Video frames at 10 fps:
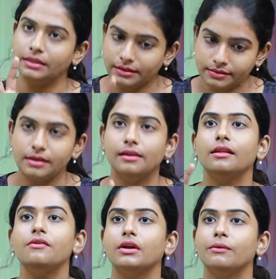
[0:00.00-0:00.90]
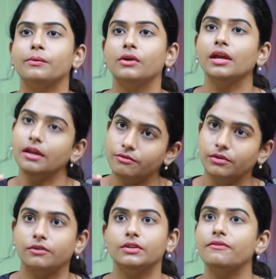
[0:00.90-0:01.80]
இந்த சீனில் தான் வர போகிறீங்க
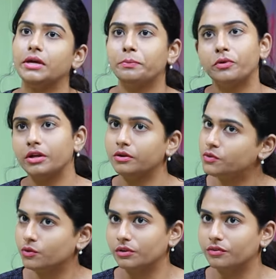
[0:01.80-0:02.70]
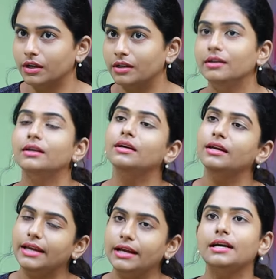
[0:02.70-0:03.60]
இவ்வளோ தான் வர போகிறீங்கன்னு சொல்லிடுவாங்க
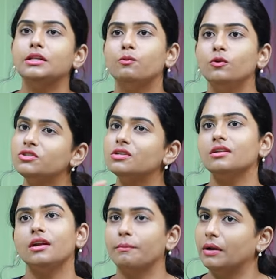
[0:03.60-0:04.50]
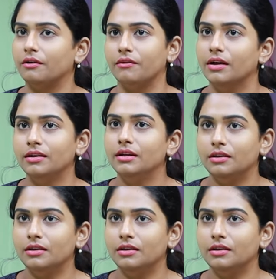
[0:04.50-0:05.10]
எனக்கு அது பிடிச்சிருந்தா நான் பண்ணுவேன்